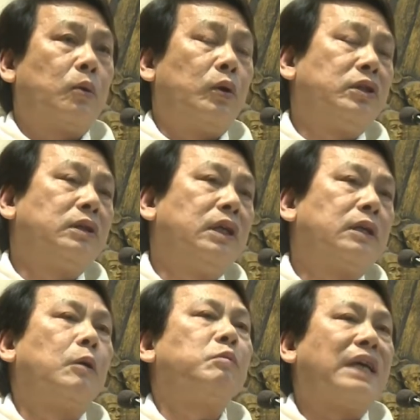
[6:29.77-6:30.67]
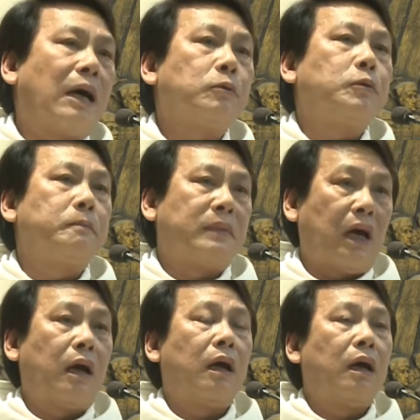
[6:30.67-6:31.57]
của những người công giáo chúng ta.
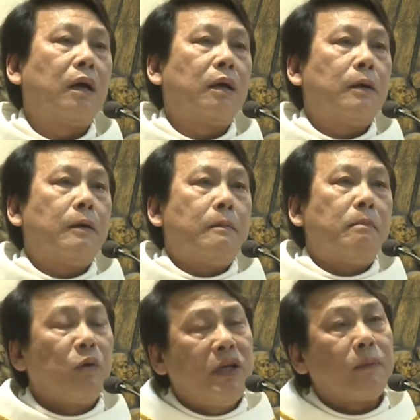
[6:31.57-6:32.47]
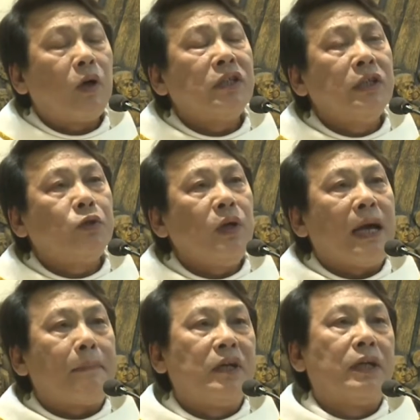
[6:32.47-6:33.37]
Mầu nhiệm con Thiên Chúa
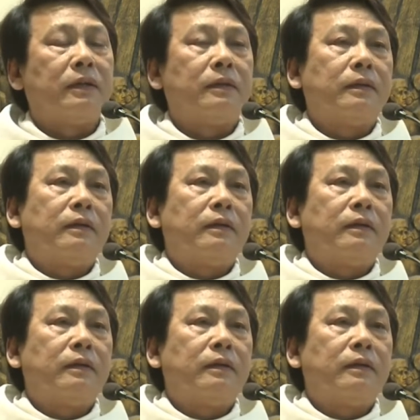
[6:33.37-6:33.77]
làm người